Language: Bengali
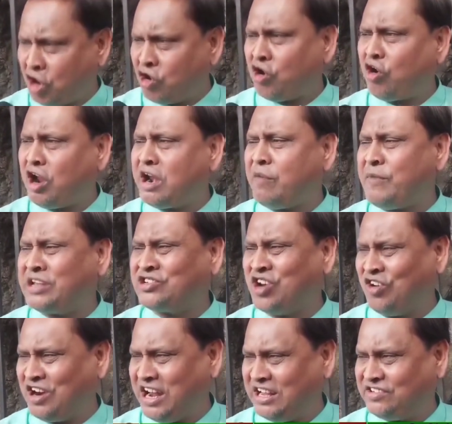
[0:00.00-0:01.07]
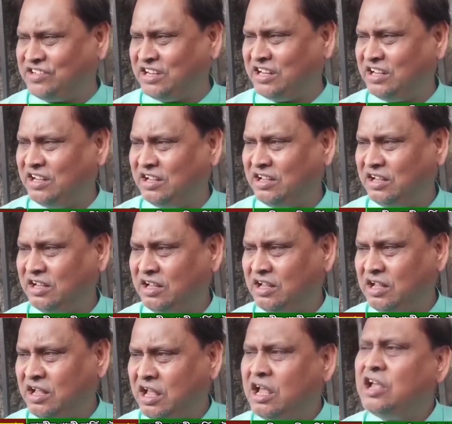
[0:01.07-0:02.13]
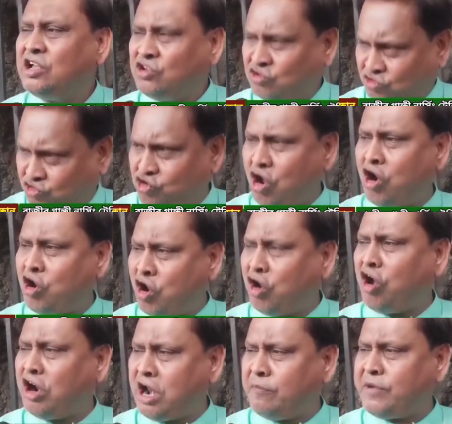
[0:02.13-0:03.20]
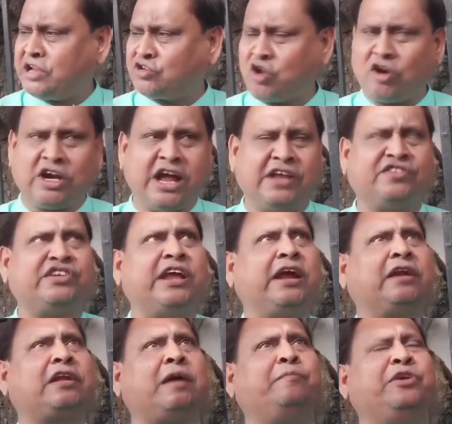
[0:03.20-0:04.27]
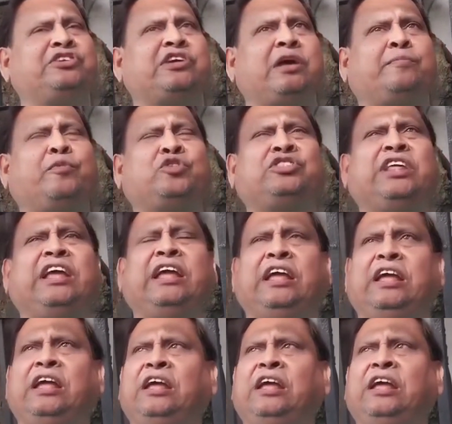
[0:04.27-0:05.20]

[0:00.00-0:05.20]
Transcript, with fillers: জনগণ আমার সঙ্গে আছে জনগণ আমার সঙ্গে আছে এটা বিচারপতি